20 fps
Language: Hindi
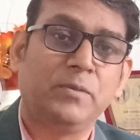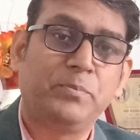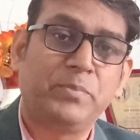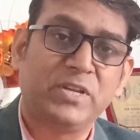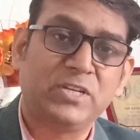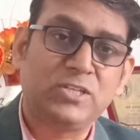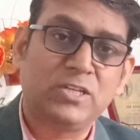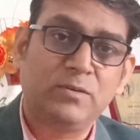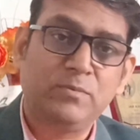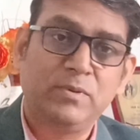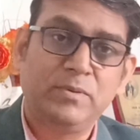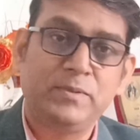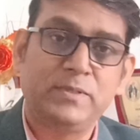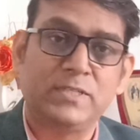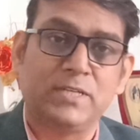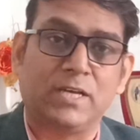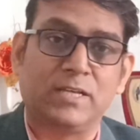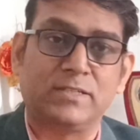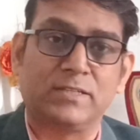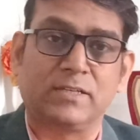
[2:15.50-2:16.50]
डिप्रेशन में
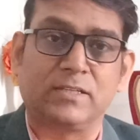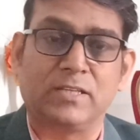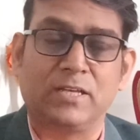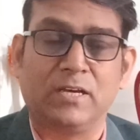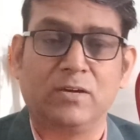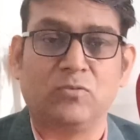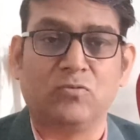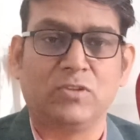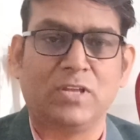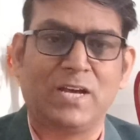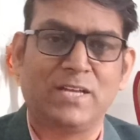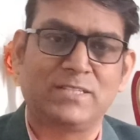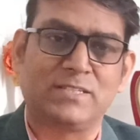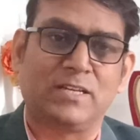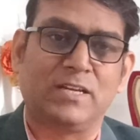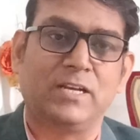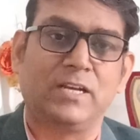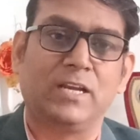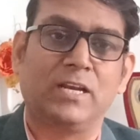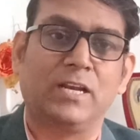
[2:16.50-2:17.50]
भी जा सकता है उदास
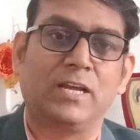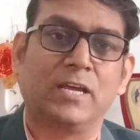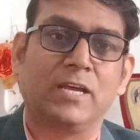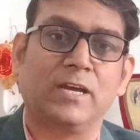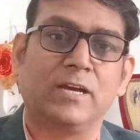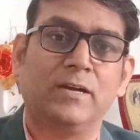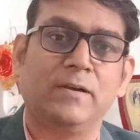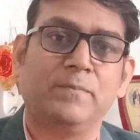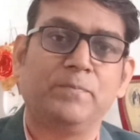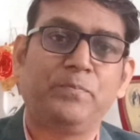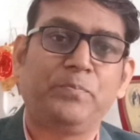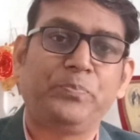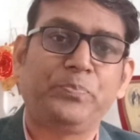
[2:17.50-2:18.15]
रहने लगेगा